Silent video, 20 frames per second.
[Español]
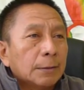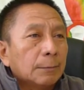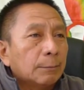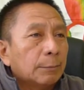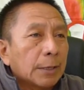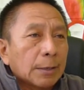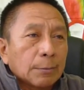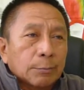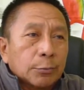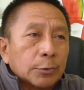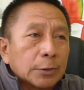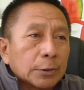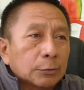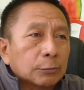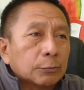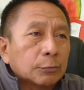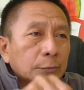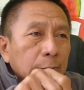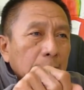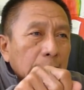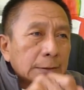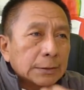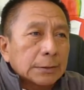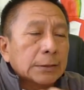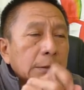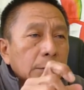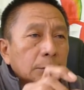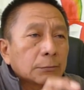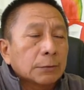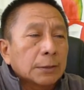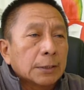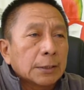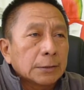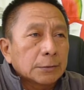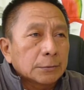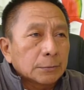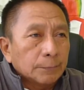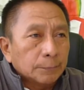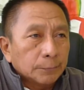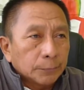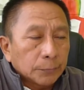para poder tú exigir tu derecho.